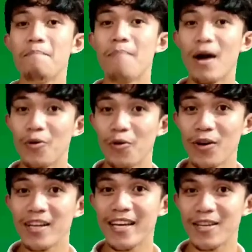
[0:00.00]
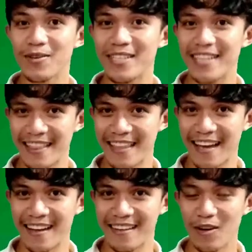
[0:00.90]
maguol gayon
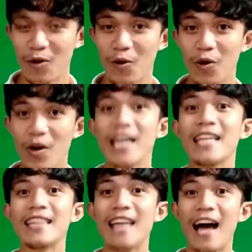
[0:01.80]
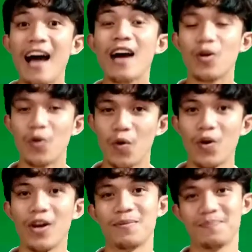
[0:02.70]
kita o
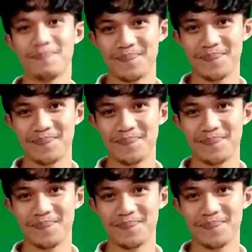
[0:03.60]
naguol.